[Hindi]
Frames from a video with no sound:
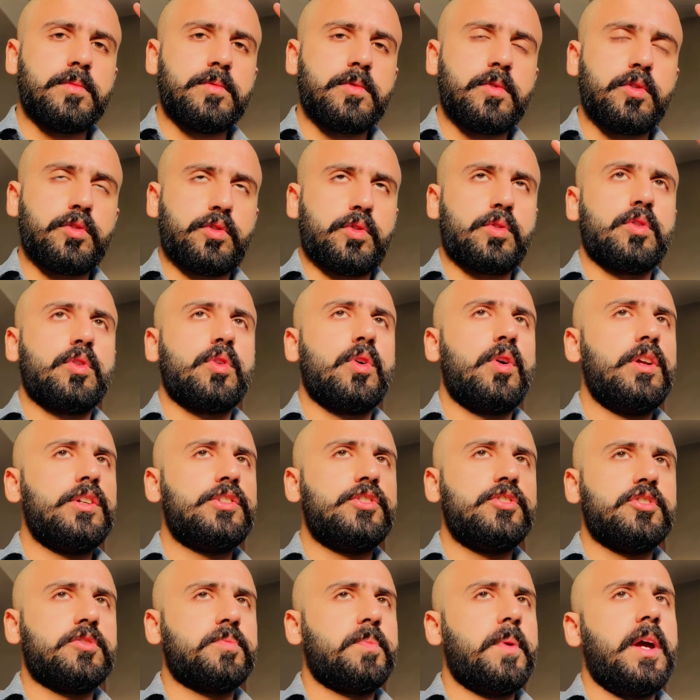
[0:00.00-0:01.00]
उसको थोड़ी
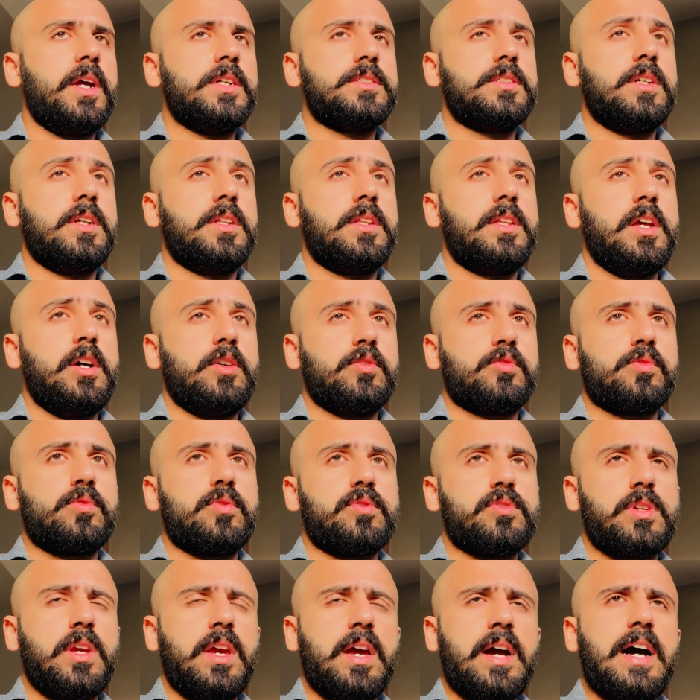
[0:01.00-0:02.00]
सी स्पेस देते हैं उसको
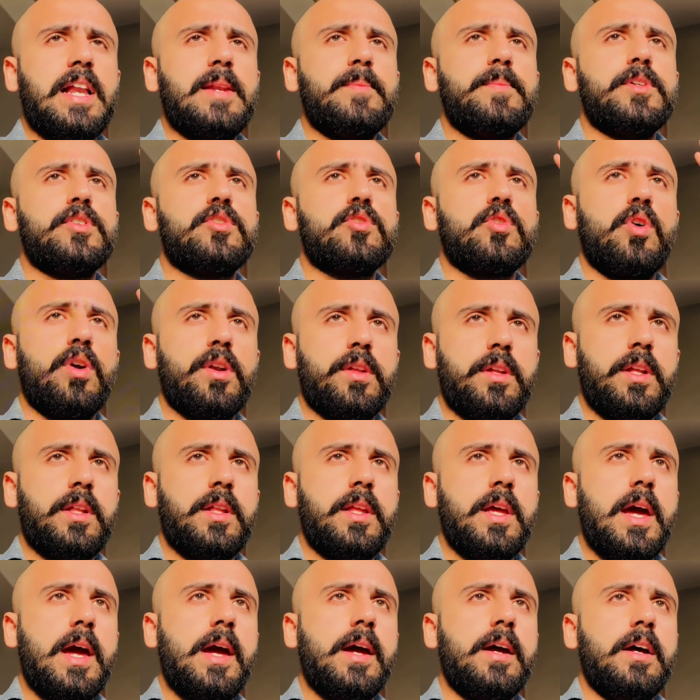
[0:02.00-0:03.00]
उसके हाल पे छोड़
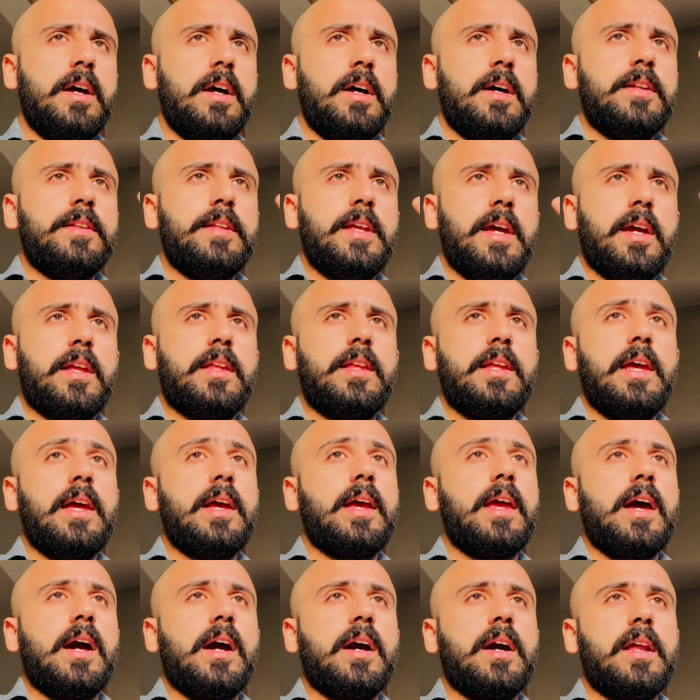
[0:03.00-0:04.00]
देते हैं देखते हैं
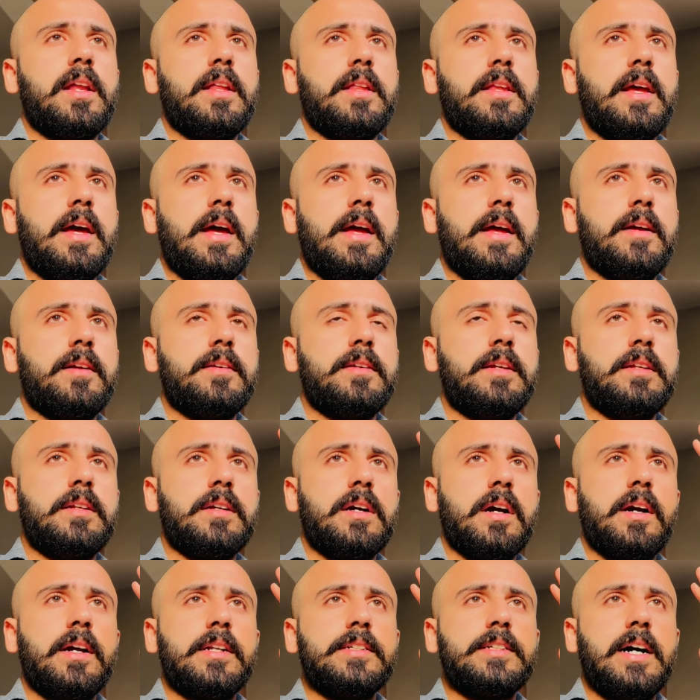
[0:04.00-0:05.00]
क्या करता है
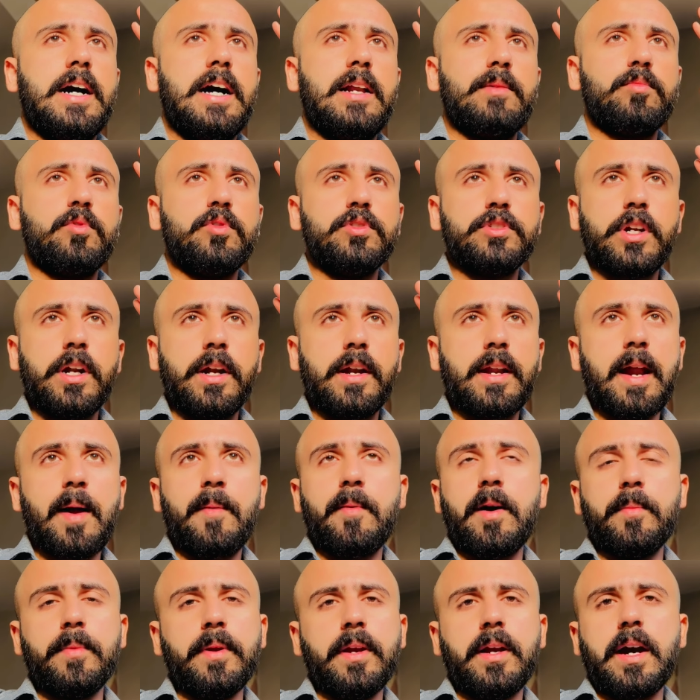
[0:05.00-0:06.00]
अगर जानबूझ के
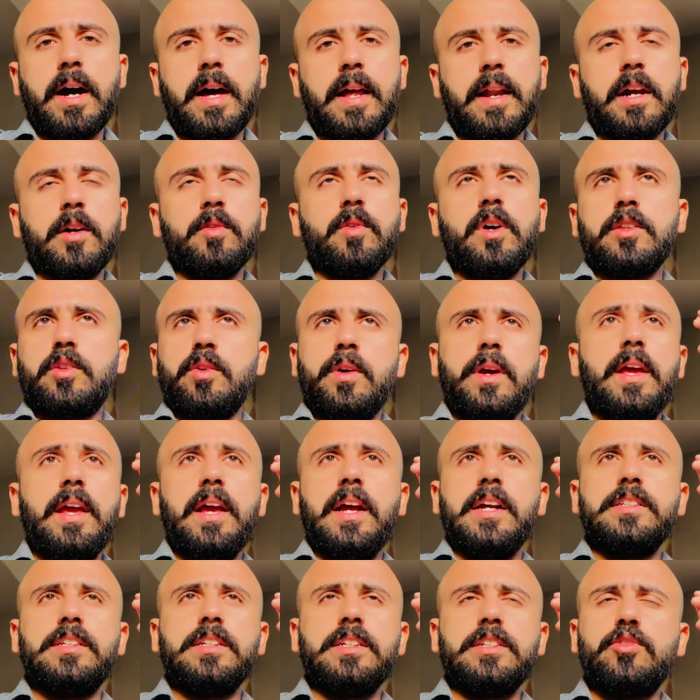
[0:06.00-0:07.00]
ड्रामा भी कर रहा हुआ तो
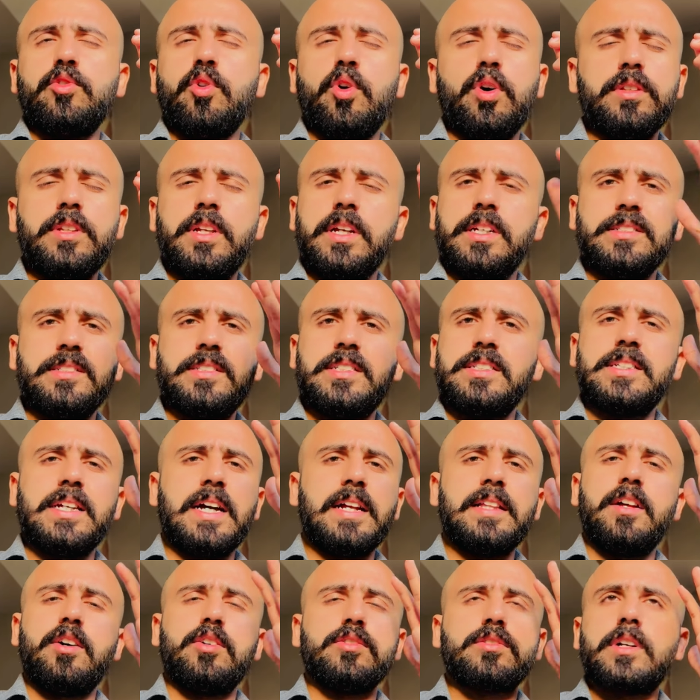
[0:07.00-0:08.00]
एक से दो दिन से
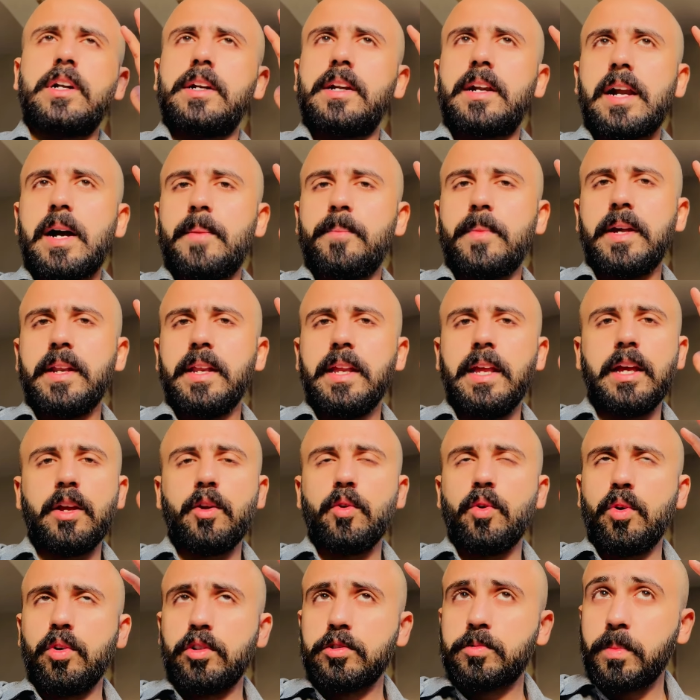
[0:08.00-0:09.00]
ज़्यादा उसका ड्रामा नहीं है
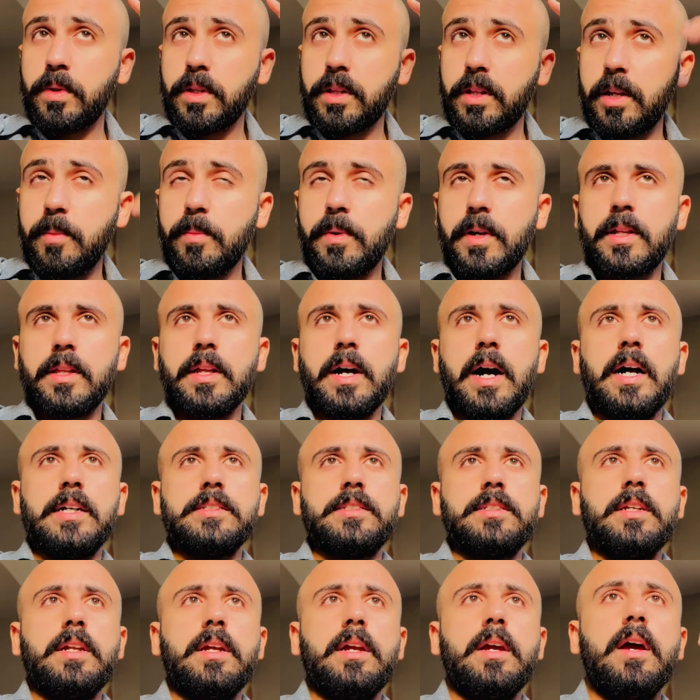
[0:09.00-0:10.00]
क्योंकि उसमें इतनी
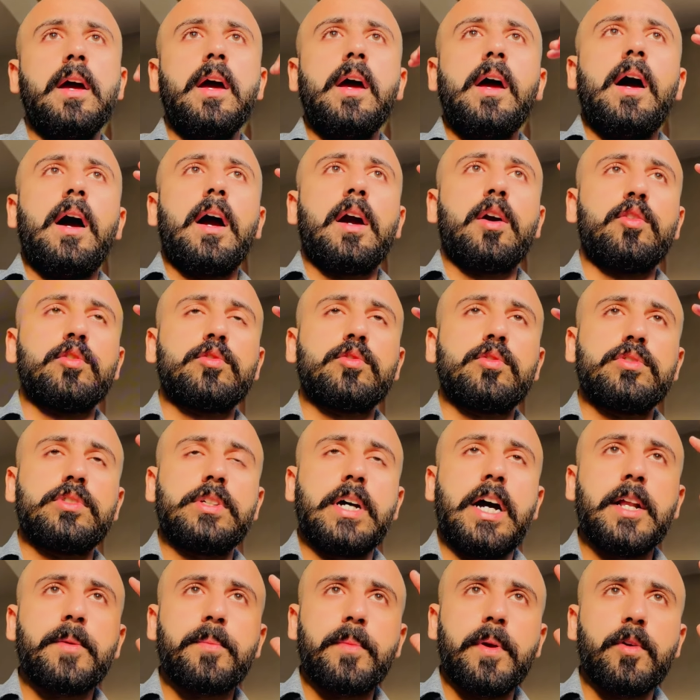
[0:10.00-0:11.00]
बर्दाश्त नहीं है अगर उसको
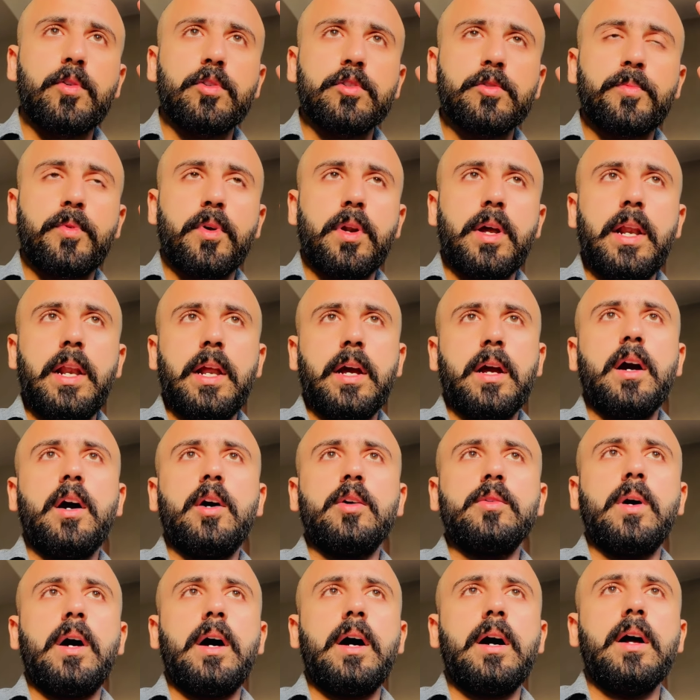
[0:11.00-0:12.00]
सच में कुछ बुरा लगा
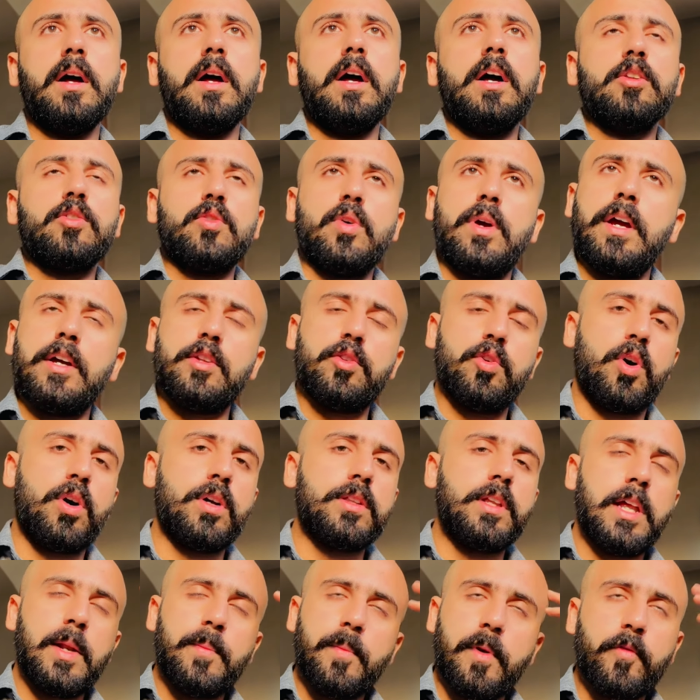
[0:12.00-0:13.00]
हुआ तो एक दो
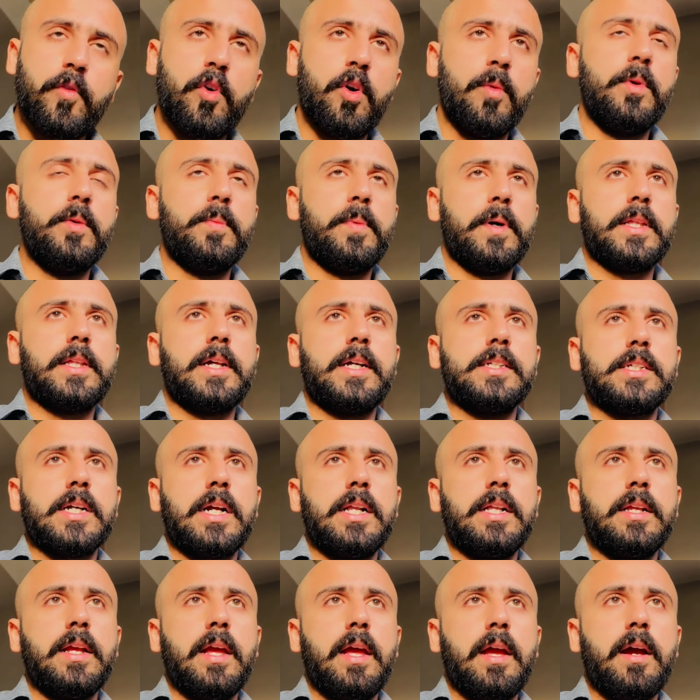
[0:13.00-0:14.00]
दिन में वो भी पता
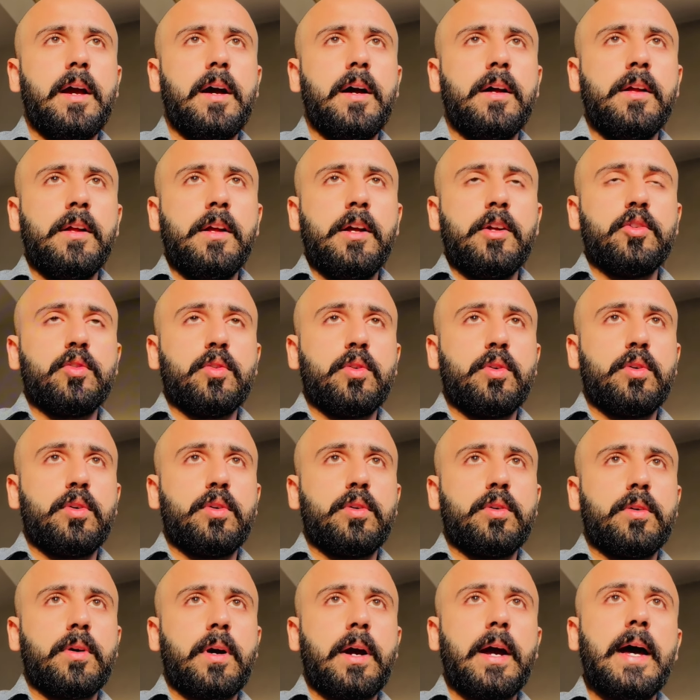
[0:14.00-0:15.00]
चल जाएगा तो
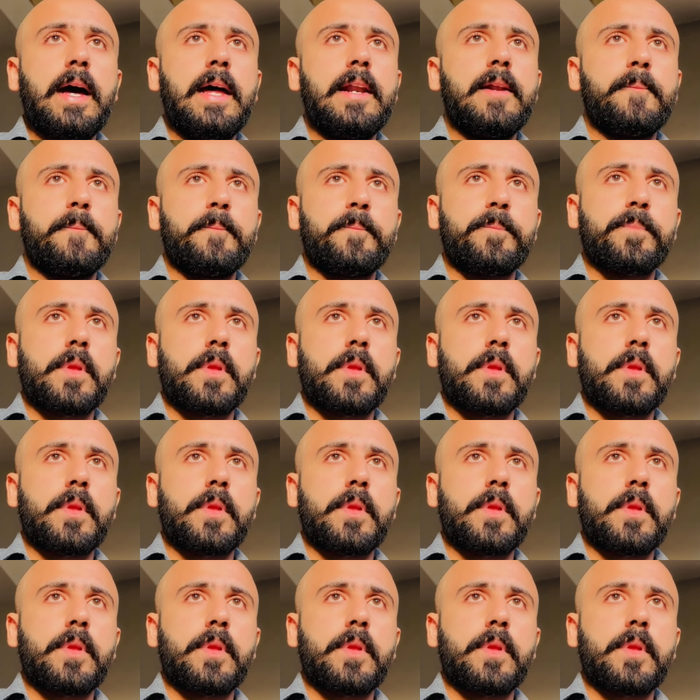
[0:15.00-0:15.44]
खैर